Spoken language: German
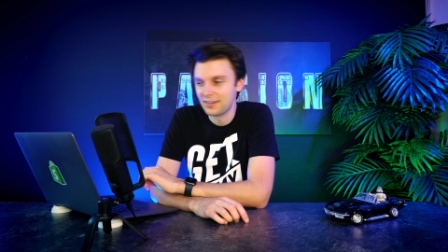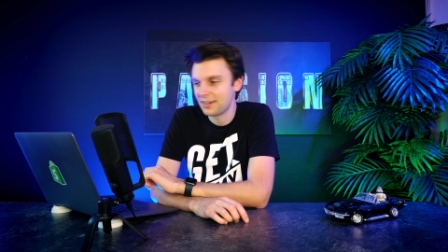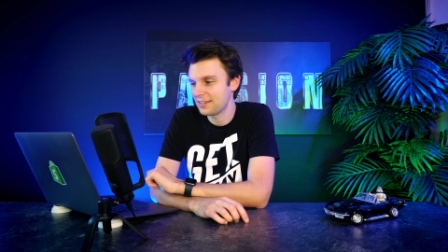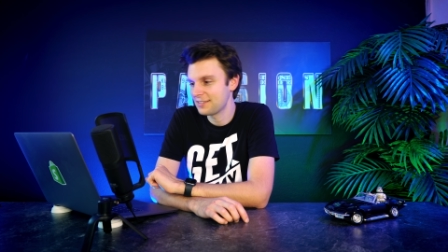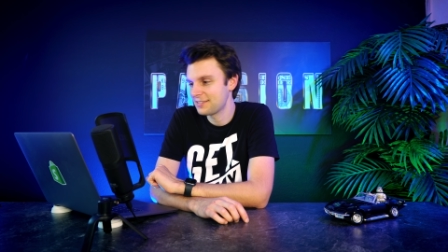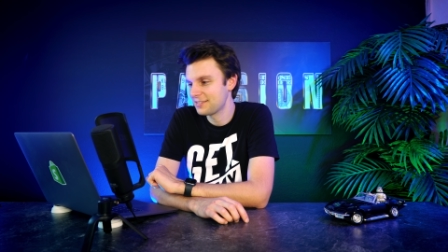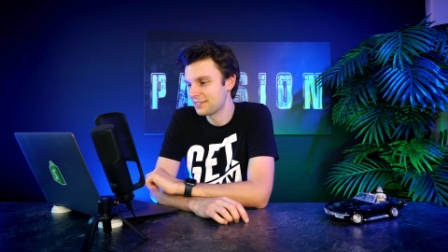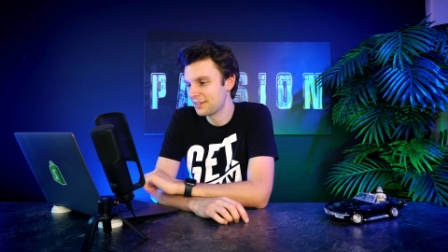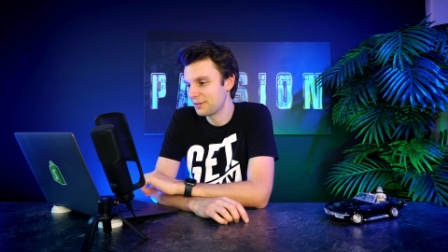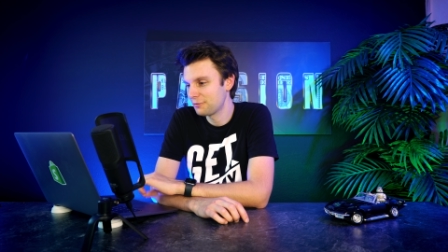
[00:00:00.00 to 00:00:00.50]

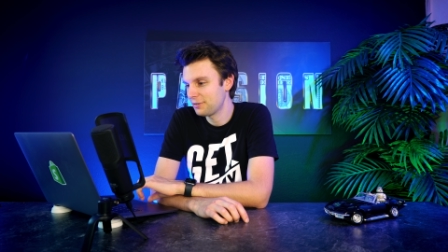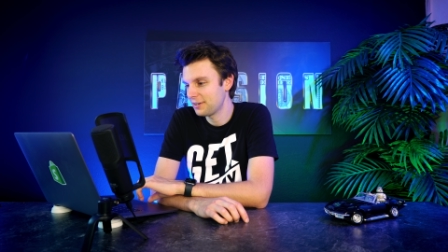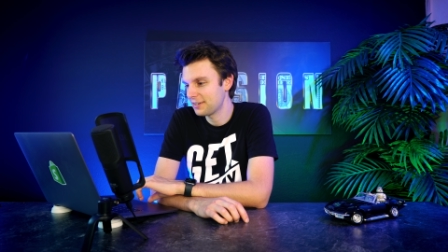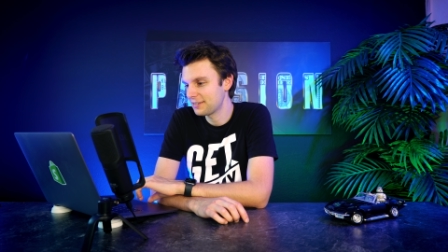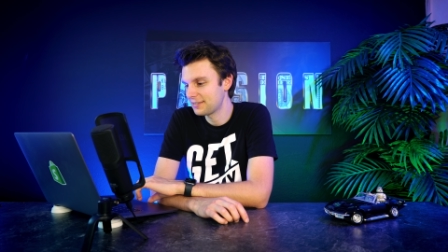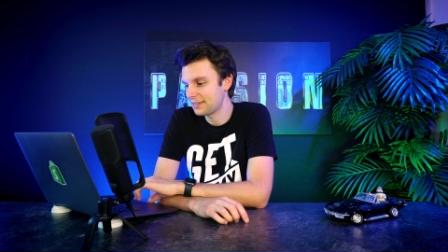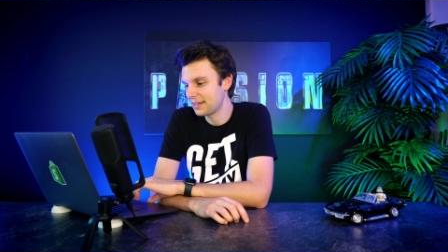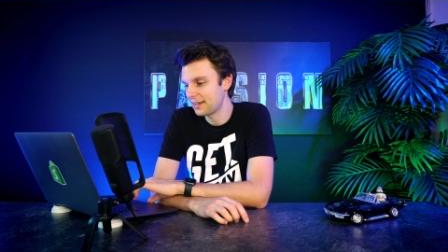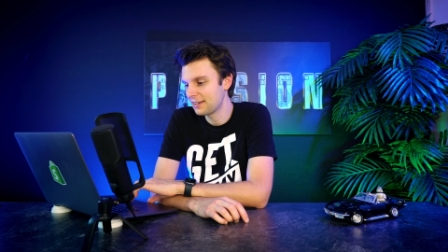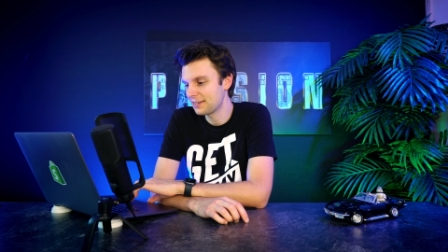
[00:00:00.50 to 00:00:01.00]
kannst du dir
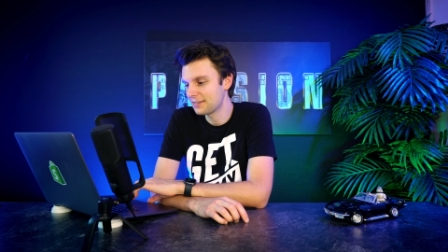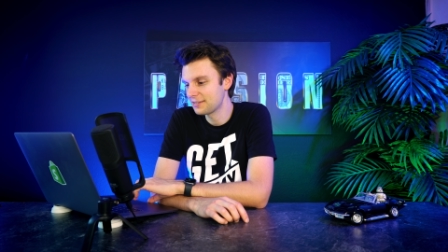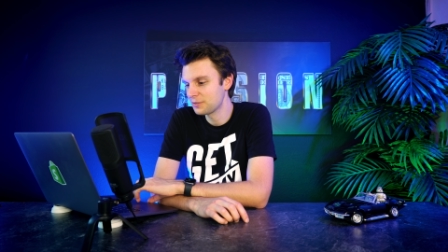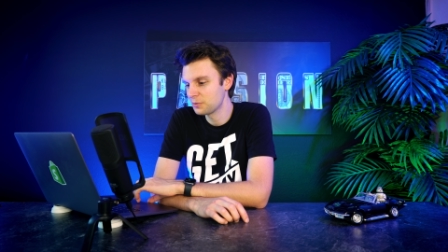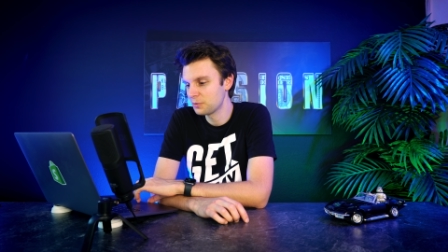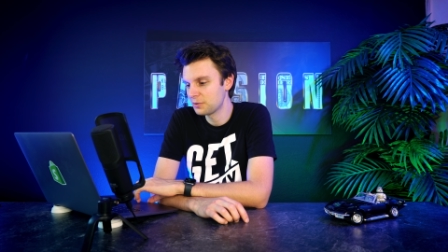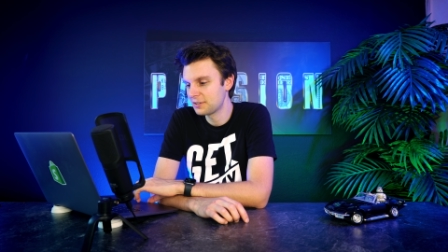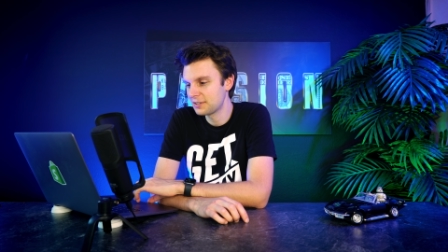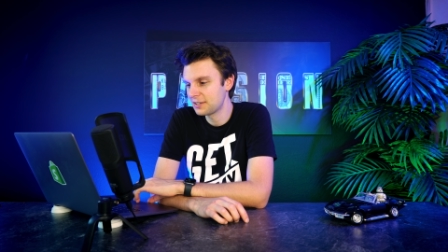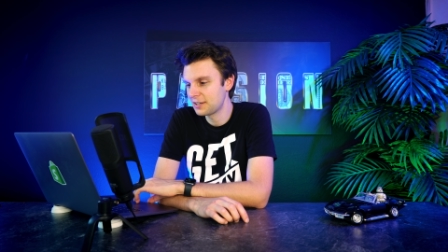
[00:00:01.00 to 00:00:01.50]
fast denken,
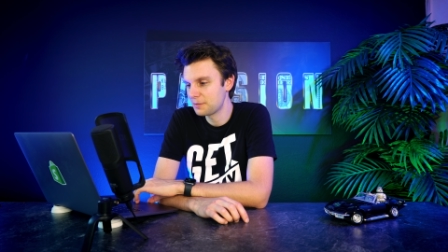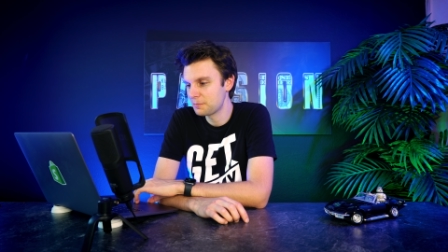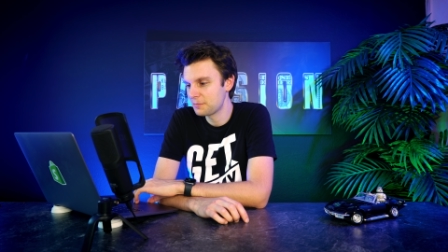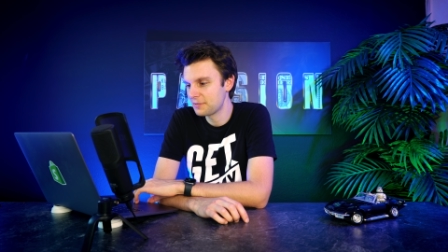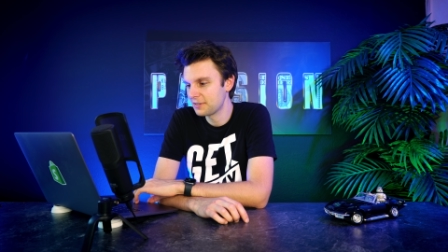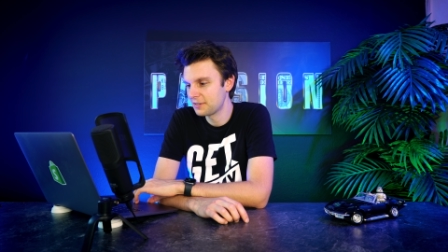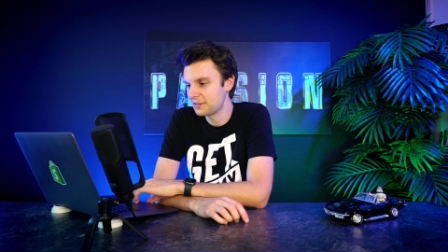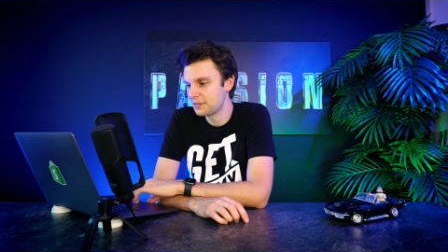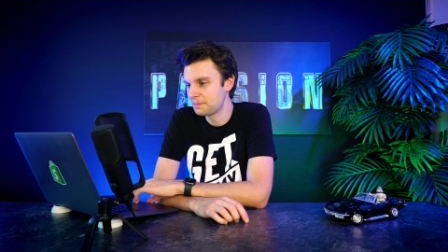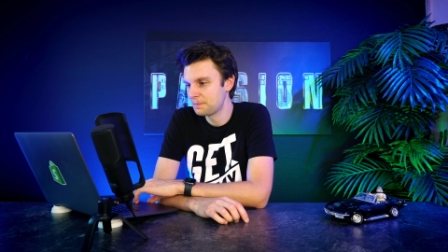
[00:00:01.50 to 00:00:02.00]
so in dem
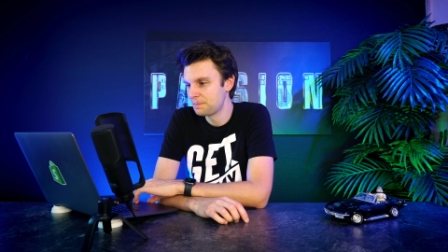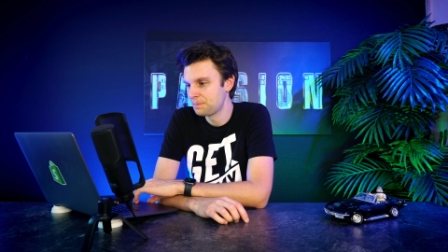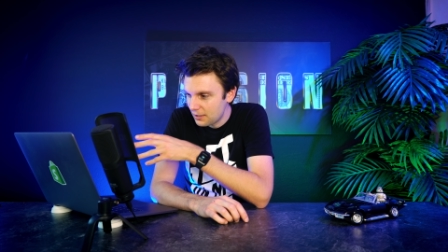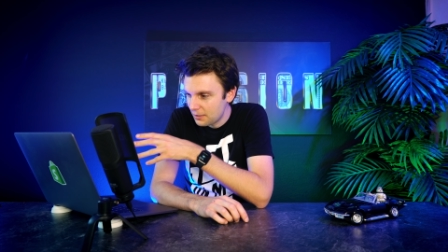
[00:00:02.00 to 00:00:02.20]
Sinne.